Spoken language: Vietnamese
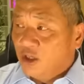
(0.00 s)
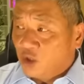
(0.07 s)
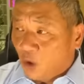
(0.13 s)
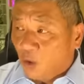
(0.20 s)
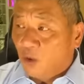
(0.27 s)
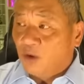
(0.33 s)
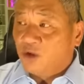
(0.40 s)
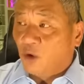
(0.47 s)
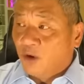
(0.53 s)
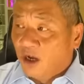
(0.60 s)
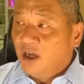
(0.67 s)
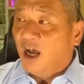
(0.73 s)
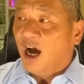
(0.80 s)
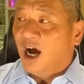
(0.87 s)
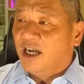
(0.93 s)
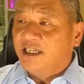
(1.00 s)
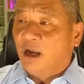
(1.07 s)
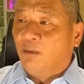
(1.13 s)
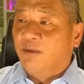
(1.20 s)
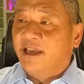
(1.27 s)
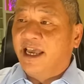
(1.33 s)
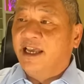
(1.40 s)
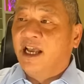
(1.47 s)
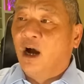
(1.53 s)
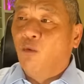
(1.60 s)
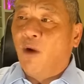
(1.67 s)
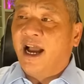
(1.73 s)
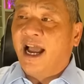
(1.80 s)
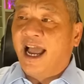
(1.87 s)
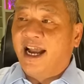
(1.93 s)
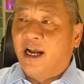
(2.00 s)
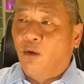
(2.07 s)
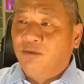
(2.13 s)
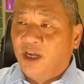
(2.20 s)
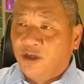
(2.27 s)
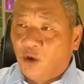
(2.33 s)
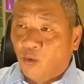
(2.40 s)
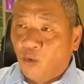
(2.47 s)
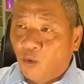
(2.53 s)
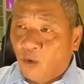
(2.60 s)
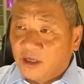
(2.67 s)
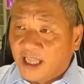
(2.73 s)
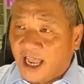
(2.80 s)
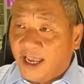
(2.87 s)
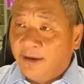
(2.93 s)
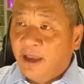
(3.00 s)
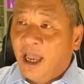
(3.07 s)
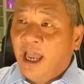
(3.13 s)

chỗ chỗ đứng ở trong cái cơ quan hàng không dân dụng của quốc tế.